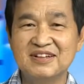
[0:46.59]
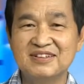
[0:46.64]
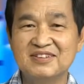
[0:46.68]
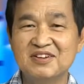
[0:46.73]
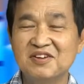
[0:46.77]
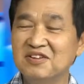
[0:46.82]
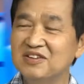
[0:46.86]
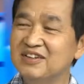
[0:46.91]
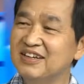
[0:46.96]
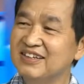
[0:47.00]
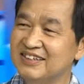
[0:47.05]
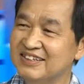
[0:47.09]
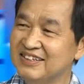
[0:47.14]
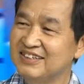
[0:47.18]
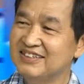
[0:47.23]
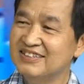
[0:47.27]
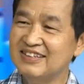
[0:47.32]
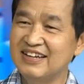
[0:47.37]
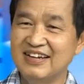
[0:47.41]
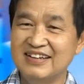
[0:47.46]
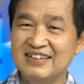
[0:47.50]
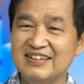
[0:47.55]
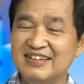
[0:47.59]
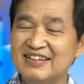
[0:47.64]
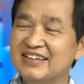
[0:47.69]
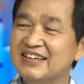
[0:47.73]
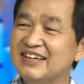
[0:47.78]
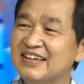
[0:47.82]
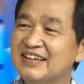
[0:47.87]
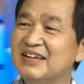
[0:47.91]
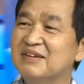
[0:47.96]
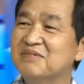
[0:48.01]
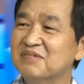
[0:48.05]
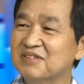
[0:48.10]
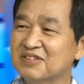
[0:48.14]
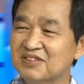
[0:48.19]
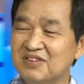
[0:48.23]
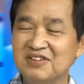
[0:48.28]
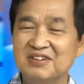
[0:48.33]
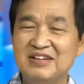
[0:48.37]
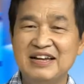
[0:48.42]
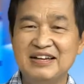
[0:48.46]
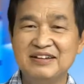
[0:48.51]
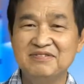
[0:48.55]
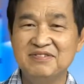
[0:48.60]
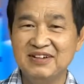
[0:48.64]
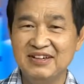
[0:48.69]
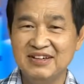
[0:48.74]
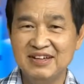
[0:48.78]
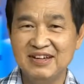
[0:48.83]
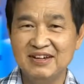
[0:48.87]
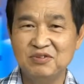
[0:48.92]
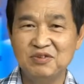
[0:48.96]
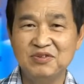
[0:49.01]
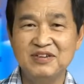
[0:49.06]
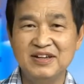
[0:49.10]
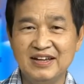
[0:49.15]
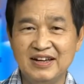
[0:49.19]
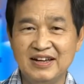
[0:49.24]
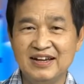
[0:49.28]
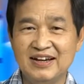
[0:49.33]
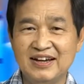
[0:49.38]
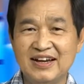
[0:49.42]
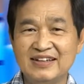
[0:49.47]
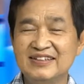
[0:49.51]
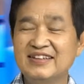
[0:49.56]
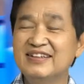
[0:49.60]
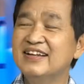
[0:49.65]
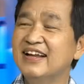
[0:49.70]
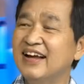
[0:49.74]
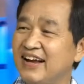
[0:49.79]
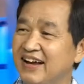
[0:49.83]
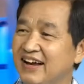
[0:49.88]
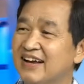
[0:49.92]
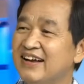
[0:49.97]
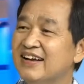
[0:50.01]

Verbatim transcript: tôi có thể chia sẻ những cái kinh nghiệm của tôi đến với quý vị khán thính giả.